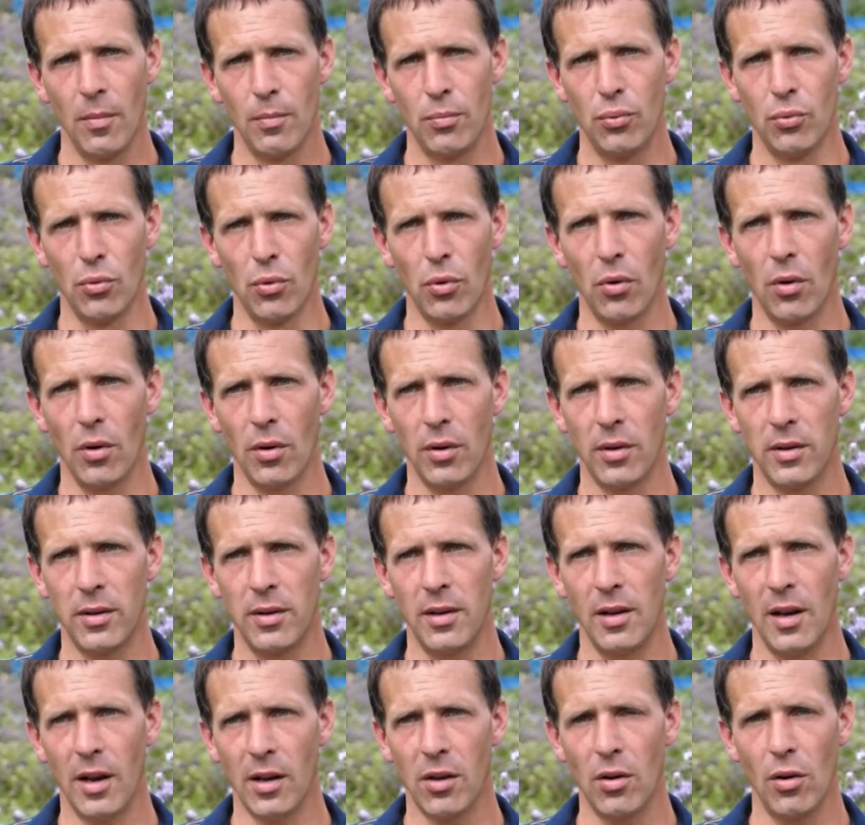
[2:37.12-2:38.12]
pour
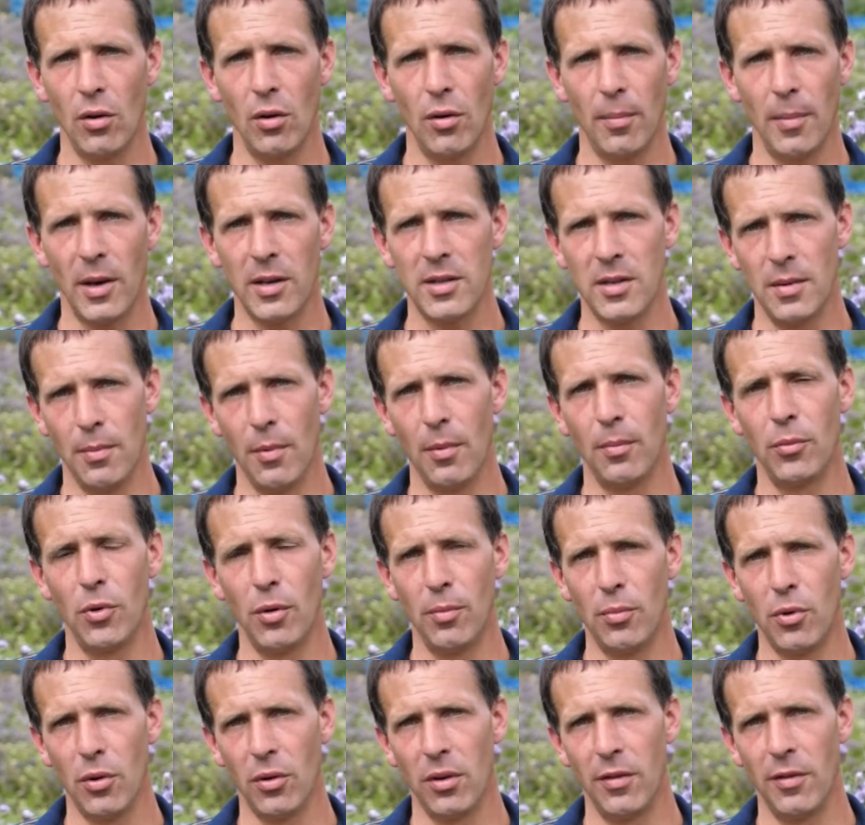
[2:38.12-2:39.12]
qu'il accueille le maximum de
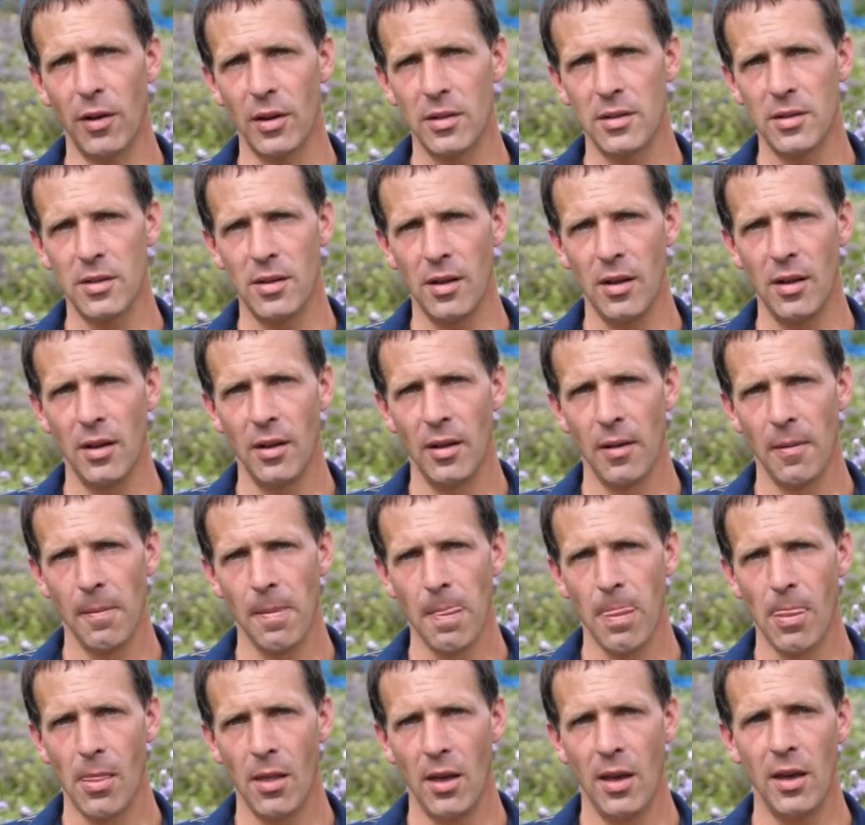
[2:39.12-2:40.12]
biodiversité
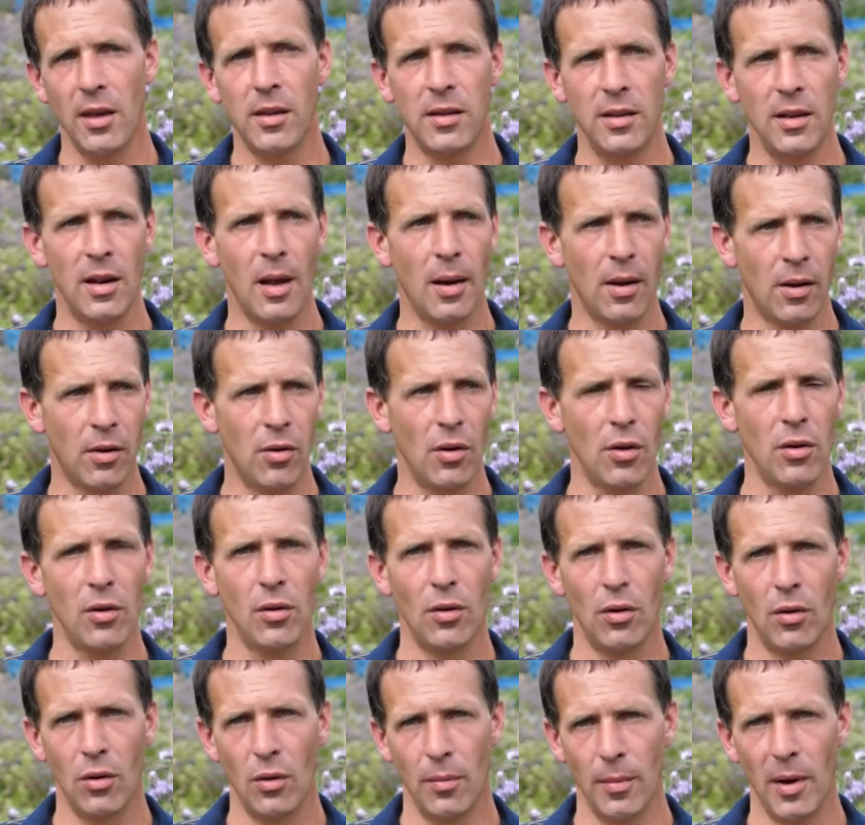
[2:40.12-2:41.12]
et qu'il
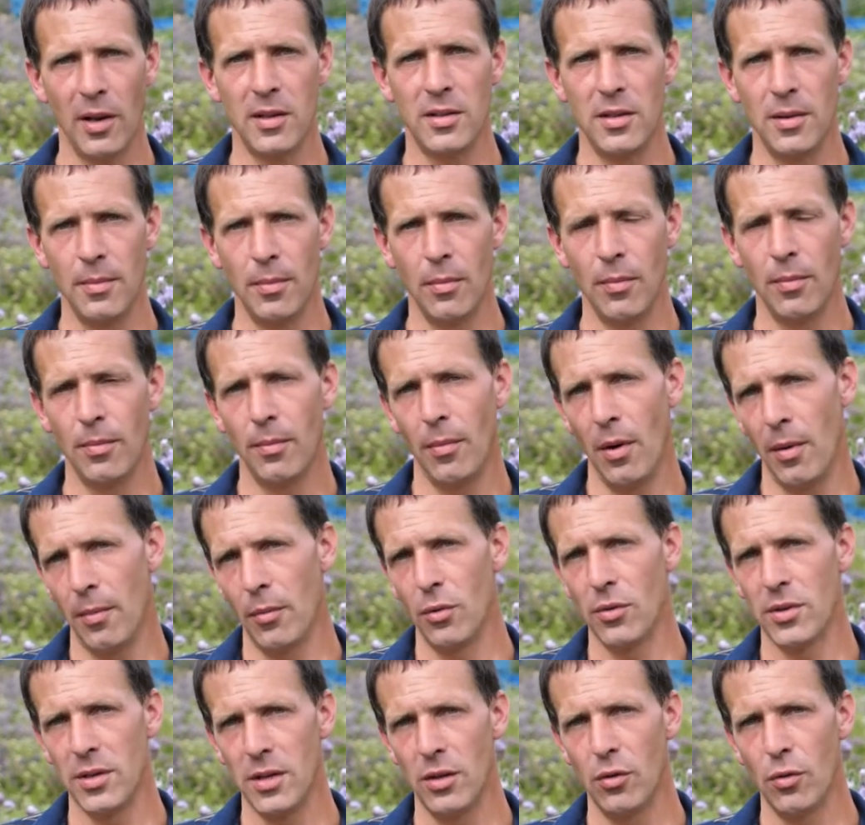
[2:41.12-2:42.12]
accueille le maximum
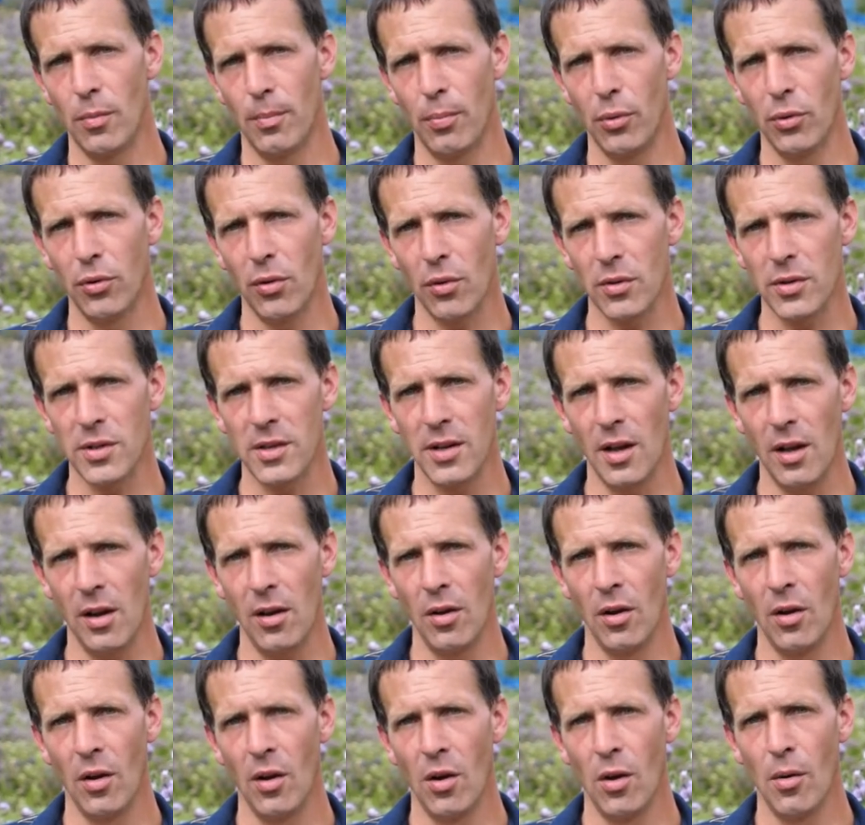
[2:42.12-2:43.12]
aussi de
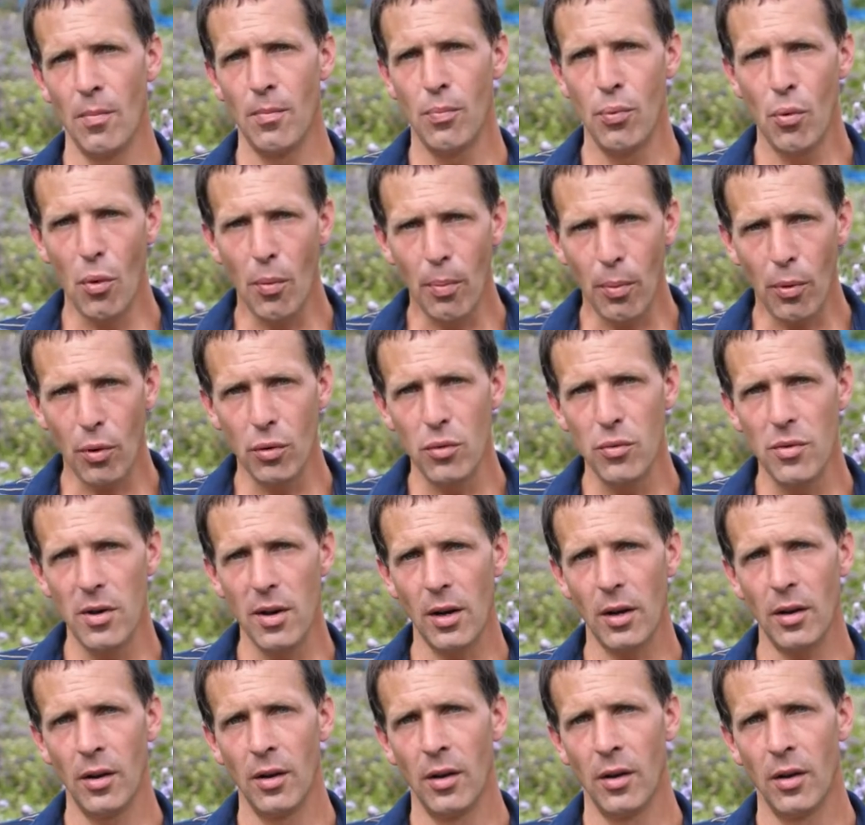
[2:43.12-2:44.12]
potentiel pour
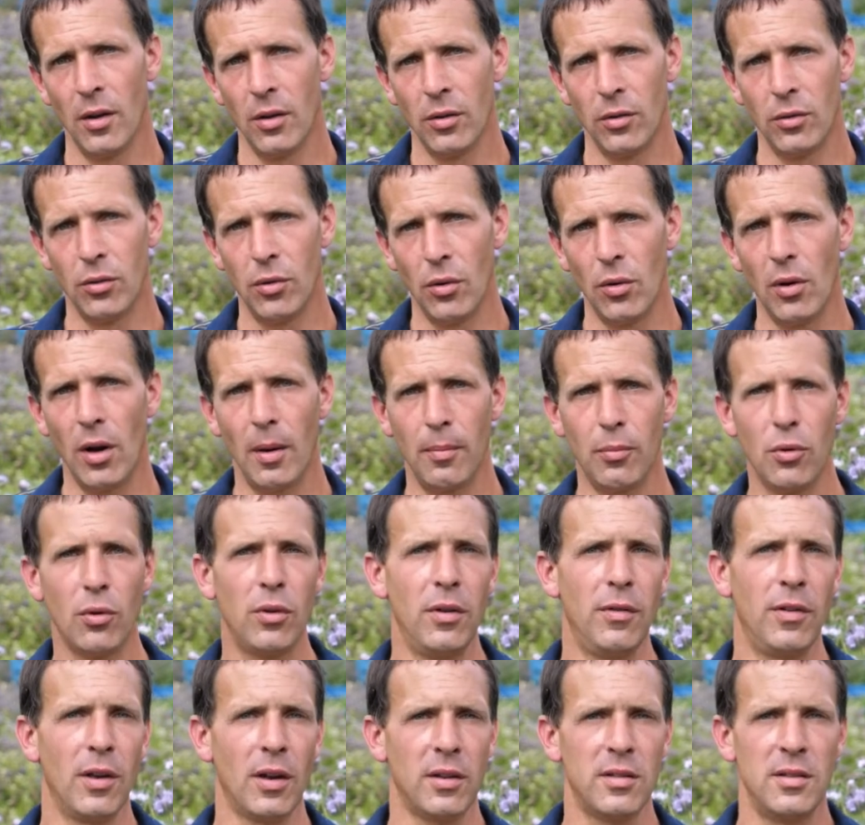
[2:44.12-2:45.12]
produire de la
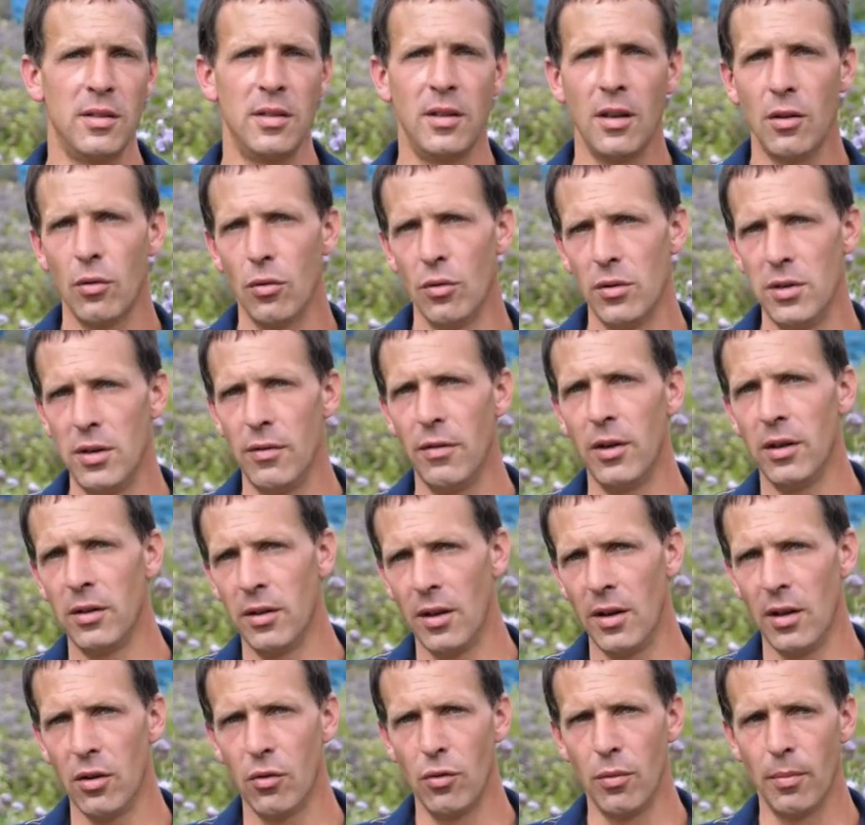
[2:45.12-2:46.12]
biodiversité cultivée,
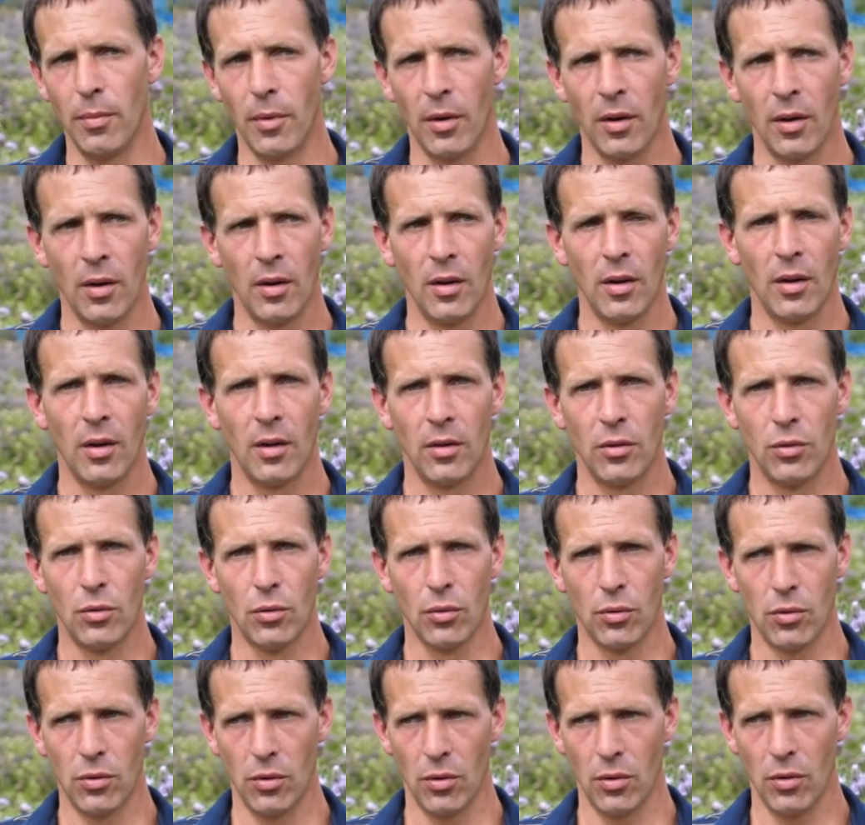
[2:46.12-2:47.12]
des légumes.
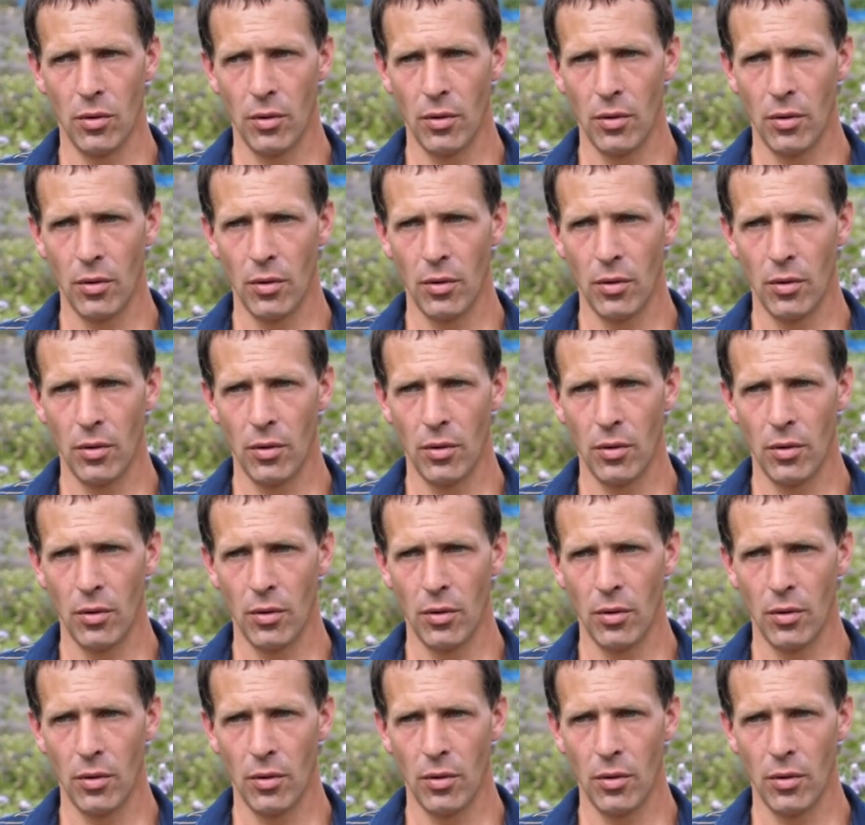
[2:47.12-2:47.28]
Donc